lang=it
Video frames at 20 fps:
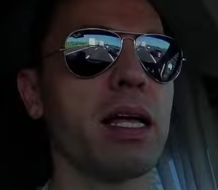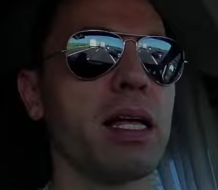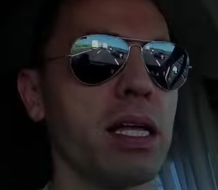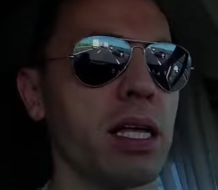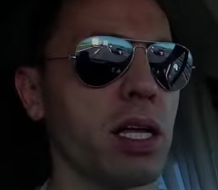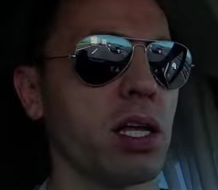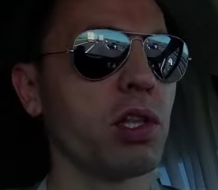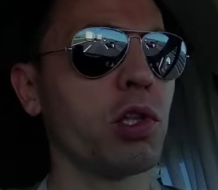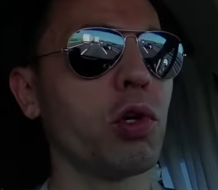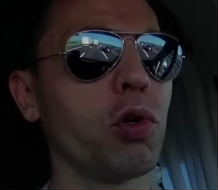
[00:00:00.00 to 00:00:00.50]

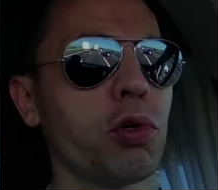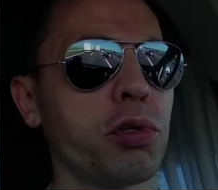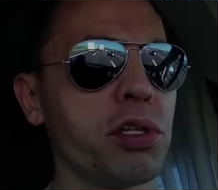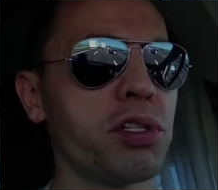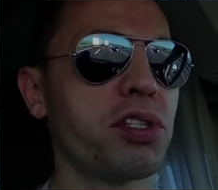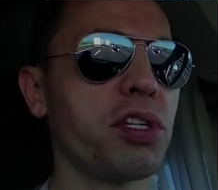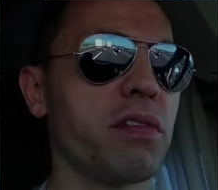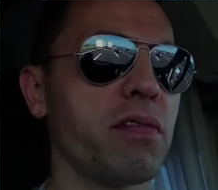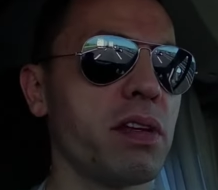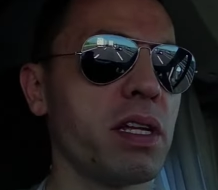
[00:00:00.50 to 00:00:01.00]

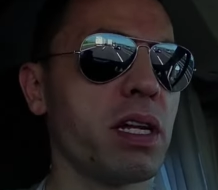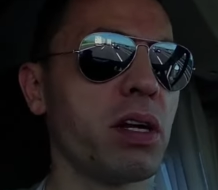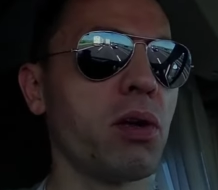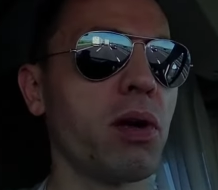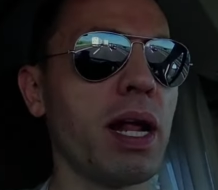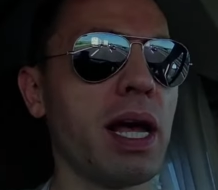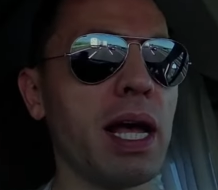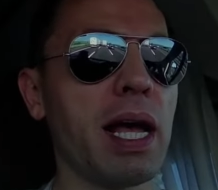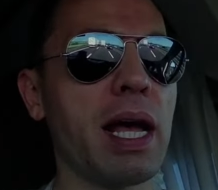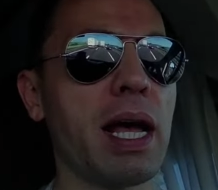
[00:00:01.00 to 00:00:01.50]

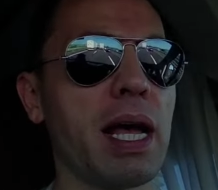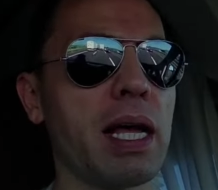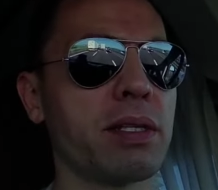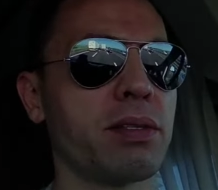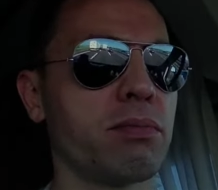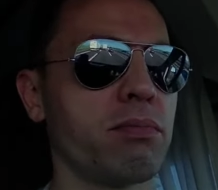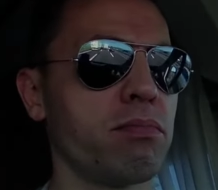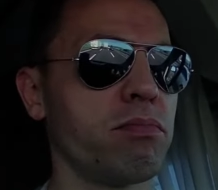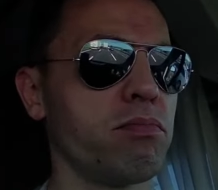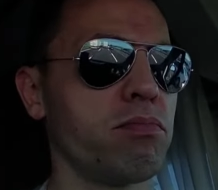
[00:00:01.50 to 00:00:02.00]

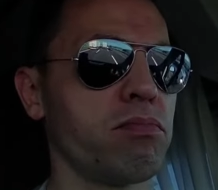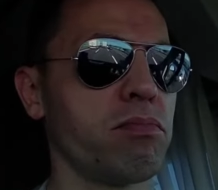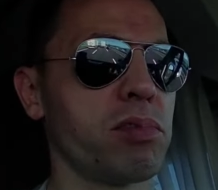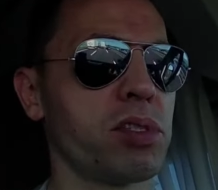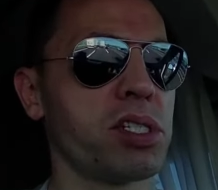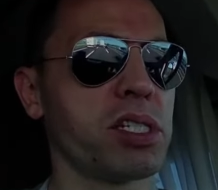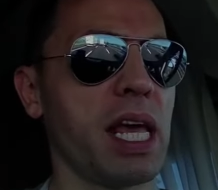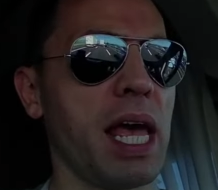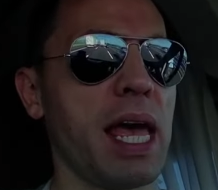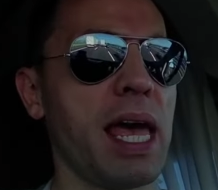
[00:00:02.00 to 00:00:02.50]

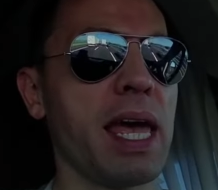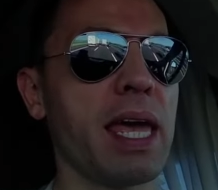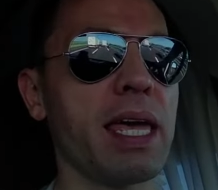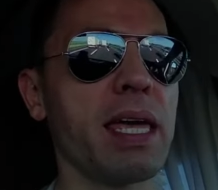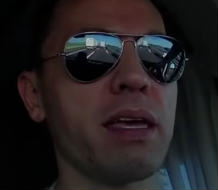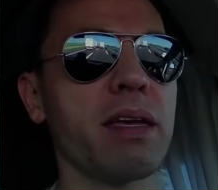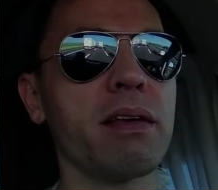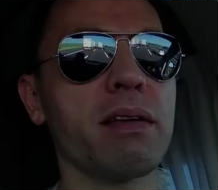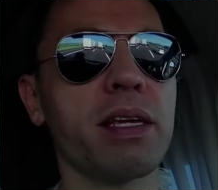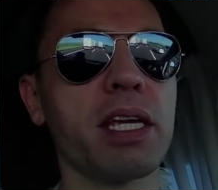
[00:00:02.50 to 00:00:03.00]

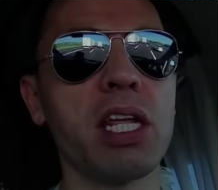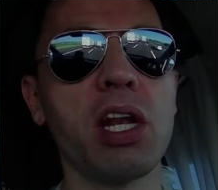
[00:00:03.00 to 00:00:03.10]
12,6